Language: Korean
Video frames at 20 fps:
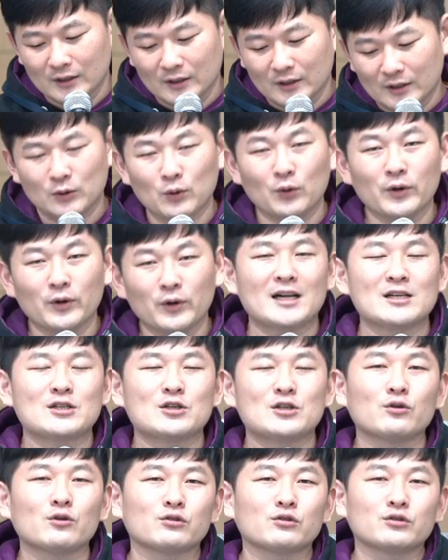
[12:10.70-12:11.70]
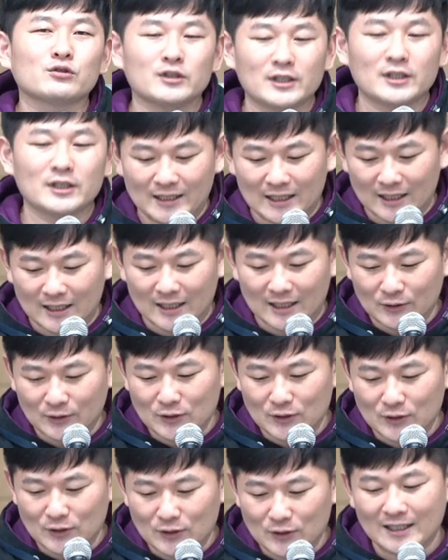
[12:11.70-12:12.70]
도래할 천국을 기다리는
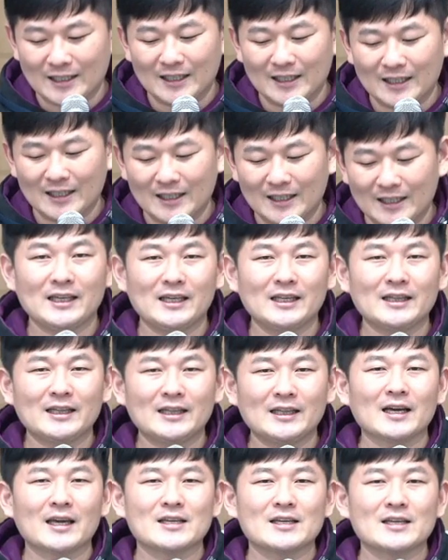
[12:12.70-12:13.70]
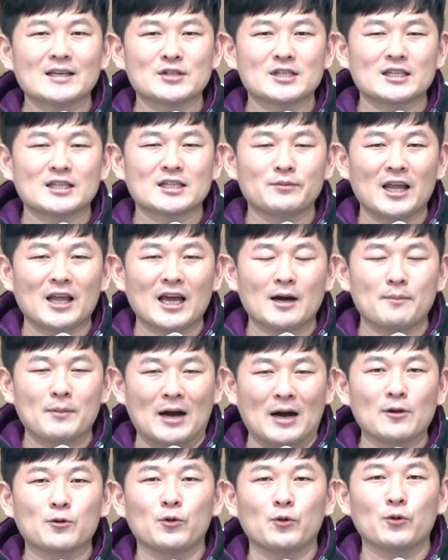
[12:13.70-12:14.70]
것이 아니라 이 땅에서 지금 내가
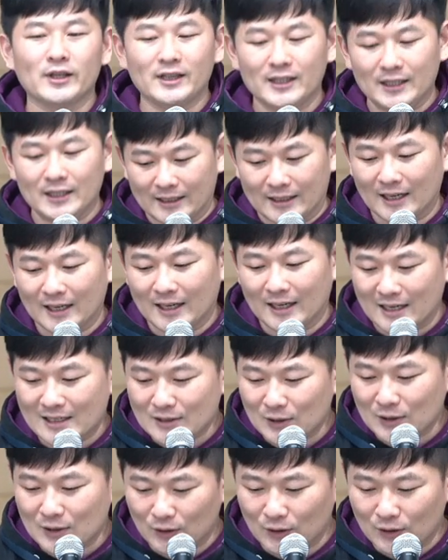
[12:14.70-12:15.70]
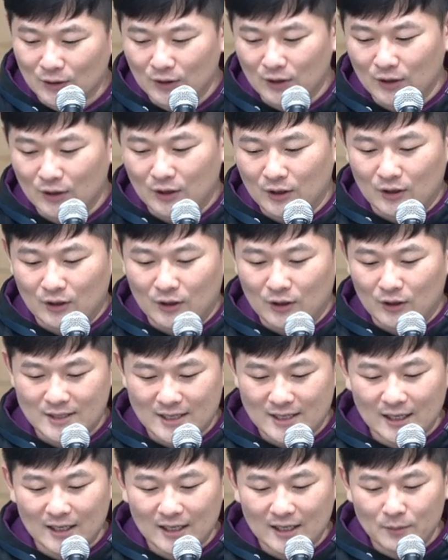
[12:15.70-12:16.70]
밟고 있는 이 땅에서 어,
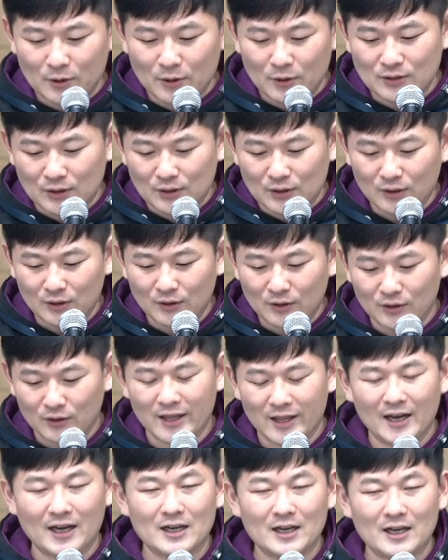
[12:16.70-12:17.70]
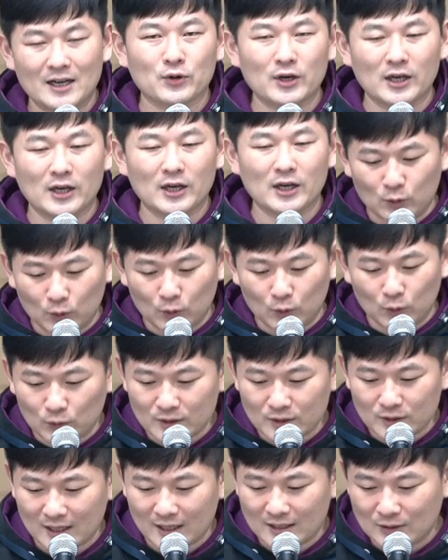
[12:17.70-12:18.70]
생활하면서 내가 속해 있는
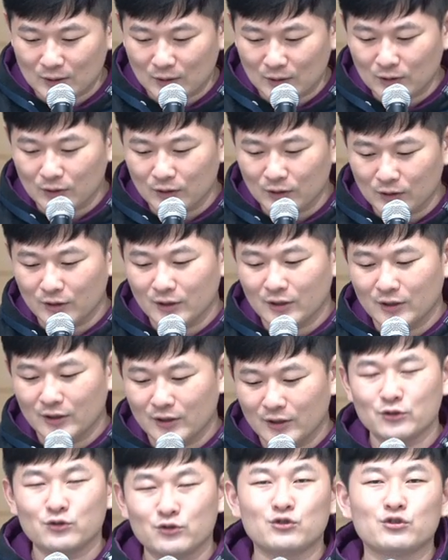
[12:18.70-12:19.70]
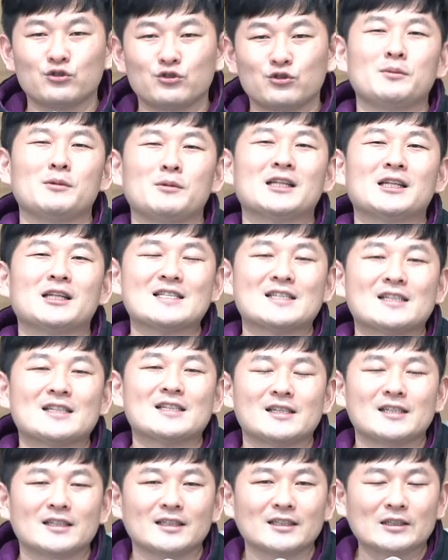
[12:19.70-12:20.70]
공동체에서 주님이
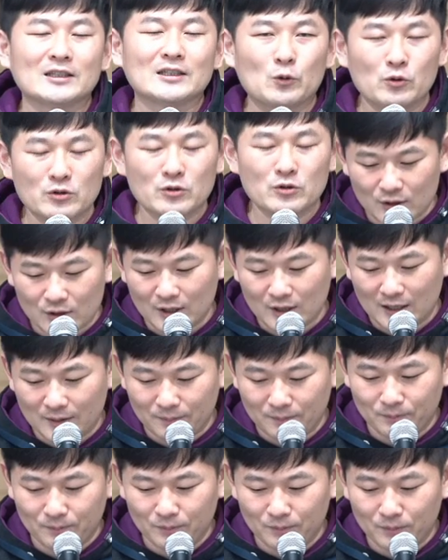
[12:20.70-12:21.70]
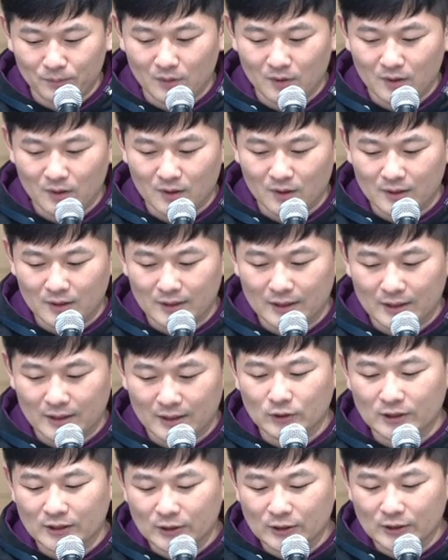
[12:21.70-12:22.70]
다스리시는 그 공정함
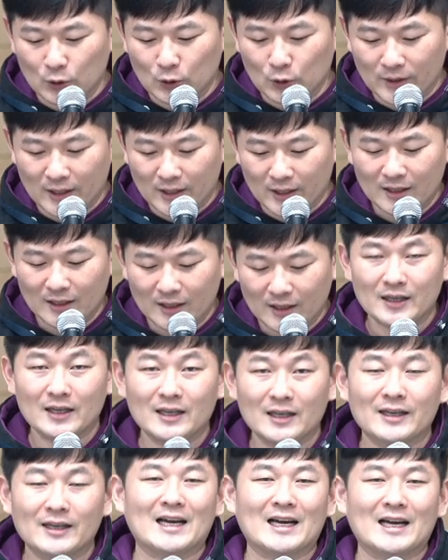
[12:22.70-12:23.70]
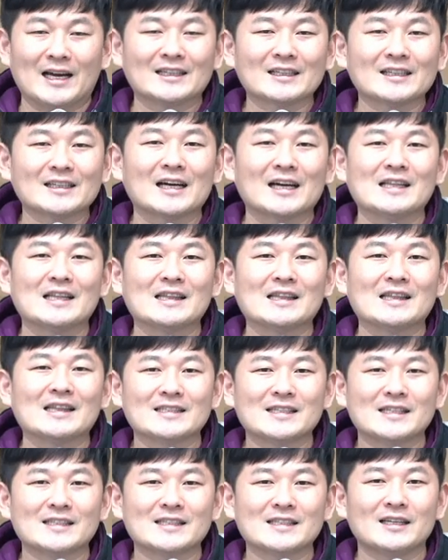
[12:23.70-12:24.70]
그리고 의로움이 가득한
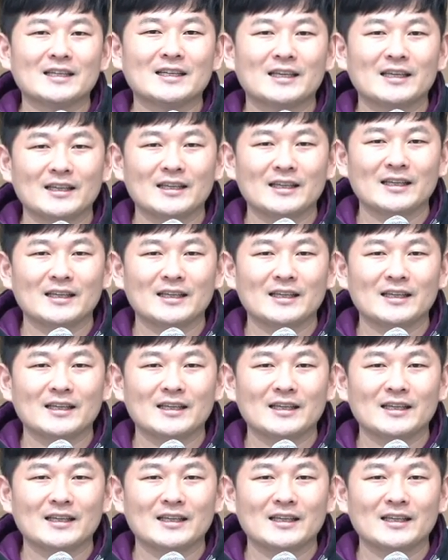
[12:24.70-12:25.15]
세상이